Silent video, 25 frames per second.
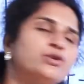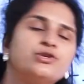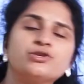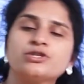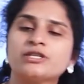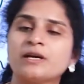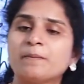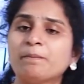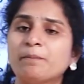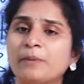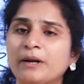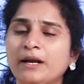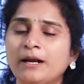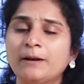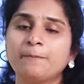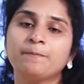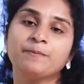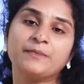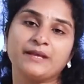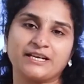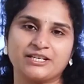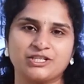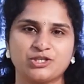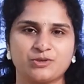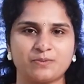గో టు టెంపుల్
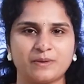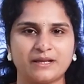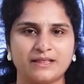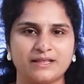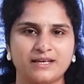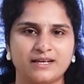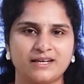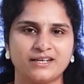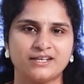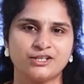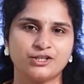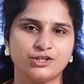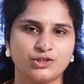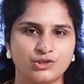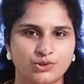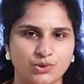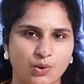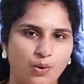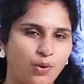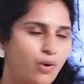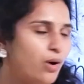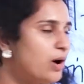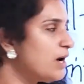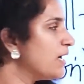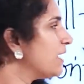నెక్స్ట్ మంత్ సో